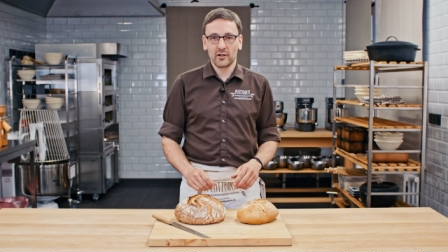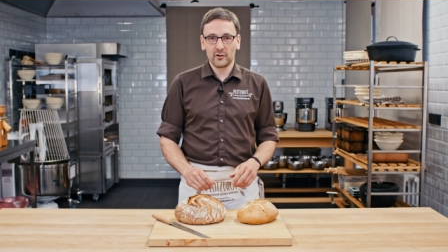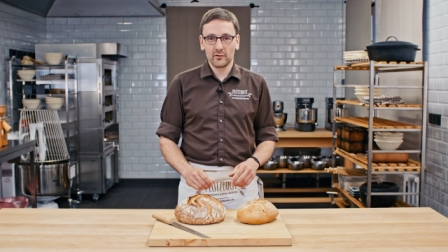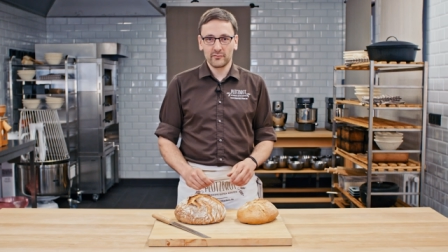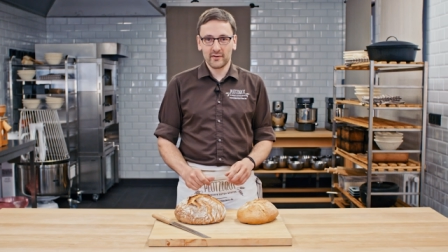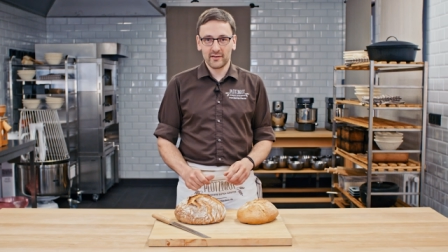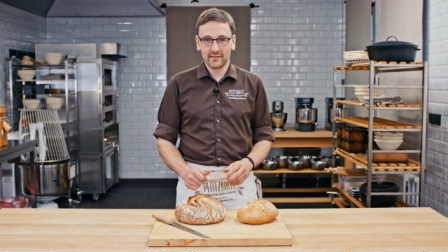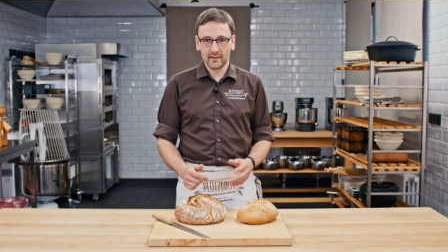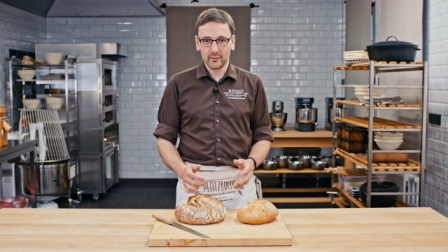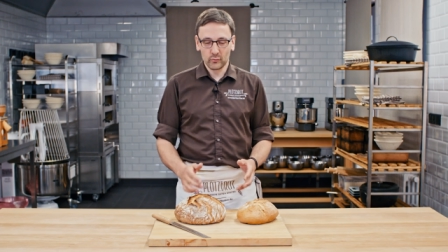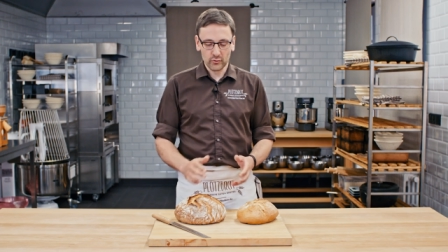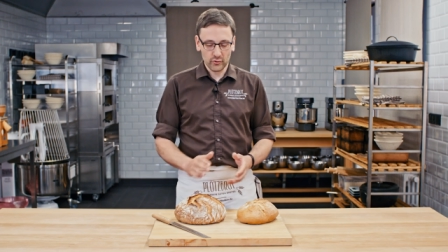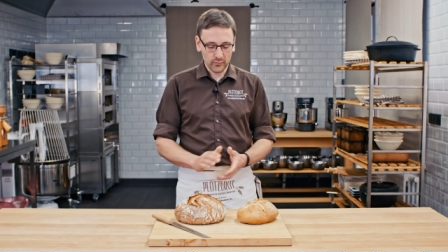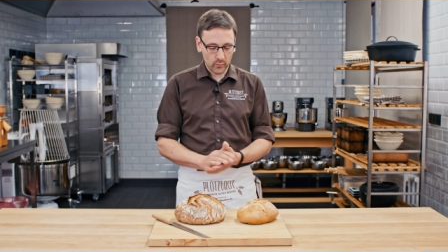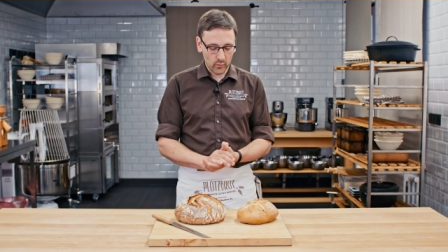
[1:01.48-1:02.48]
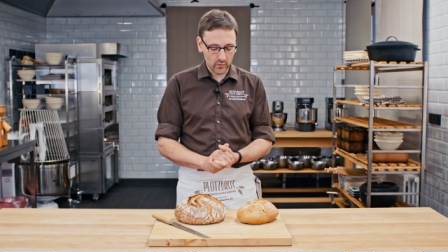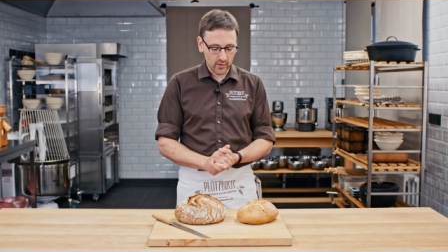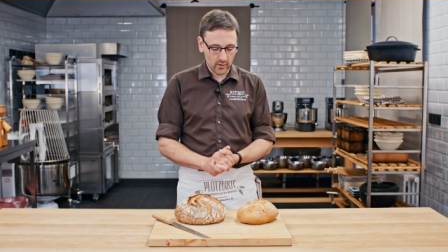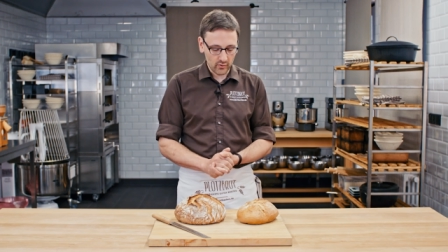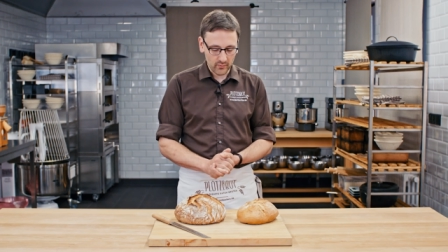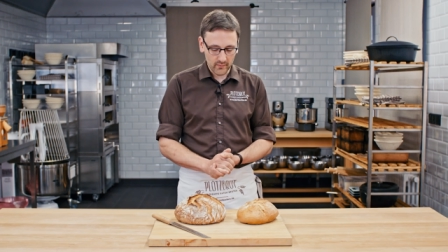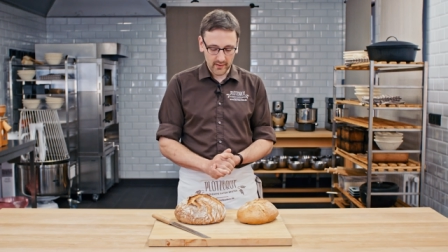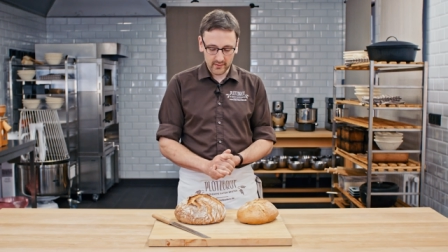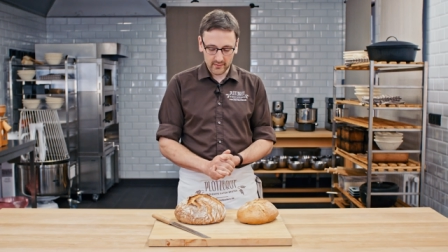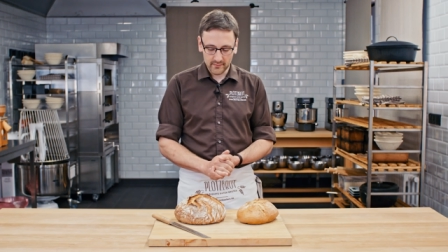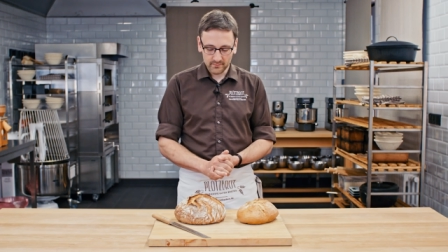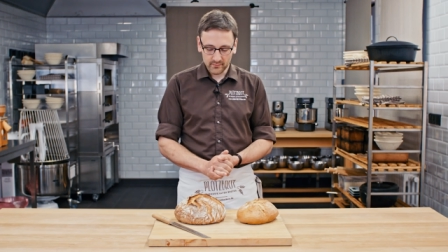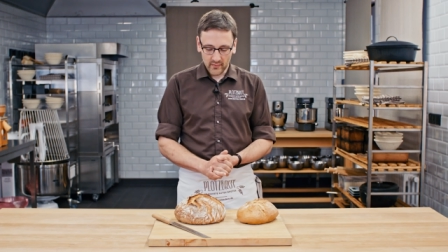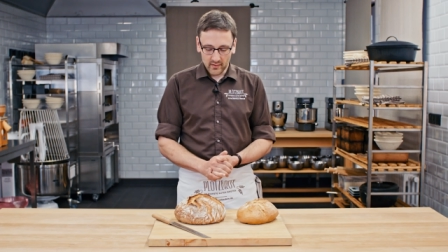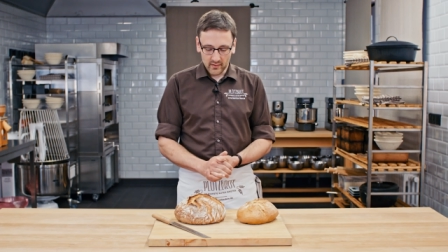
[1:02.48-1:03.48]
schauen, was ein gutes Brot ausmacht.